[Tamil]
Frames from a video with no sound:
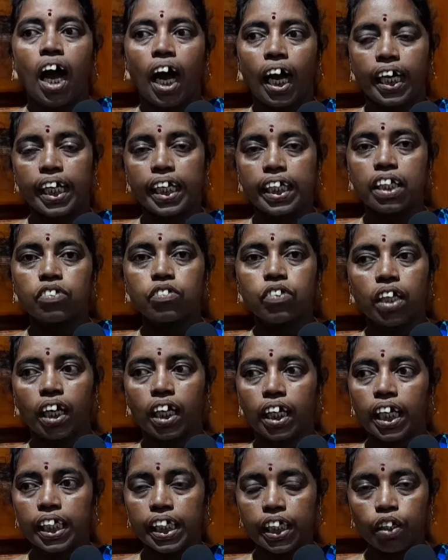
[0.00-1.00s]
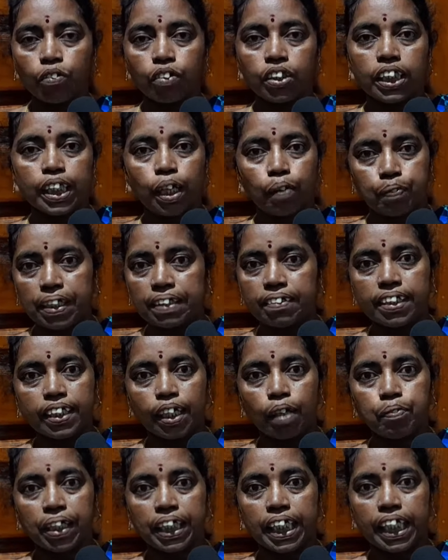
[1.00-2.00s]
ஆனால் என்ன சொன்னாங்கன்னா நீங்கள் வந்து
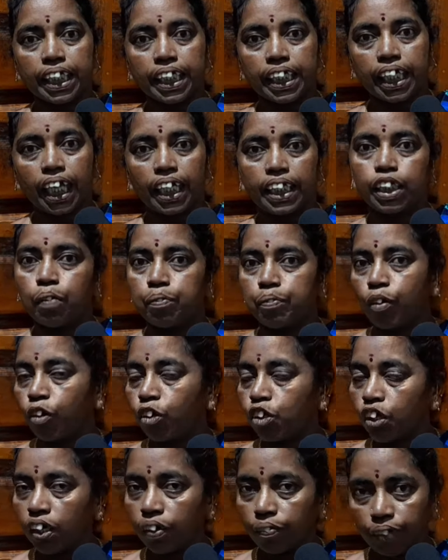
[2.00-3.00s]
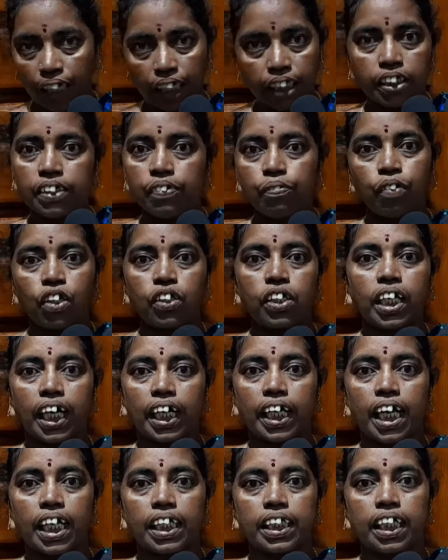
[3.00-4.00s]
டெபாசிட் தான் பண்ணியிருக்கீங்க இந்த மோல்டோட விலையும் இவ்வளோது
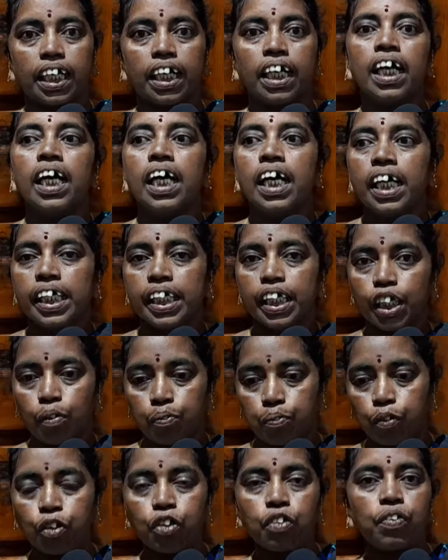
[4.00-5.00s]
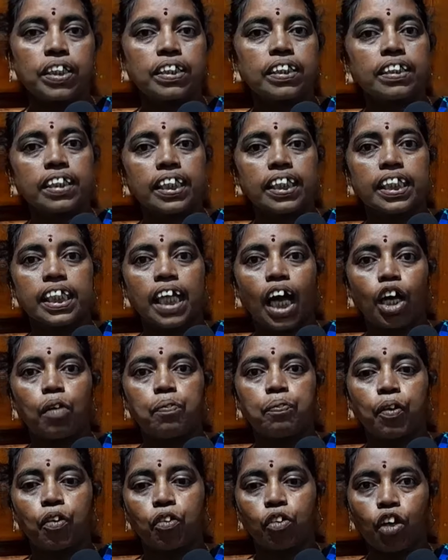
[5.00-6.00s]
கிடையாது நீங்கள் மூணு வருஷம் சென்று
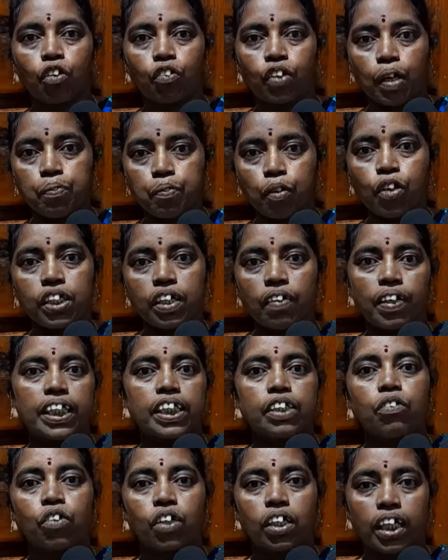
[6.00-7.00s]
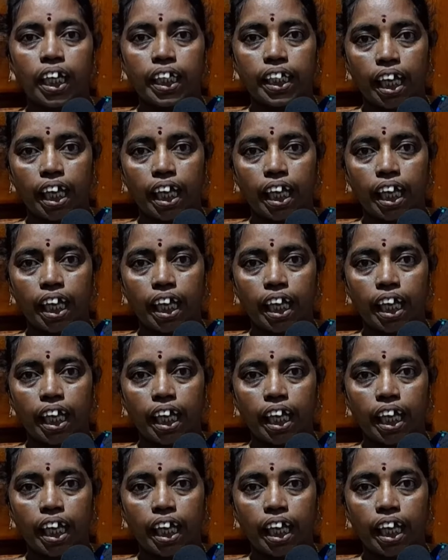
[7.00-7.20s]
நாங்கள் போகக்குள்ள கூட மோல்டை வாங்கிட்டு உங்களுக்கு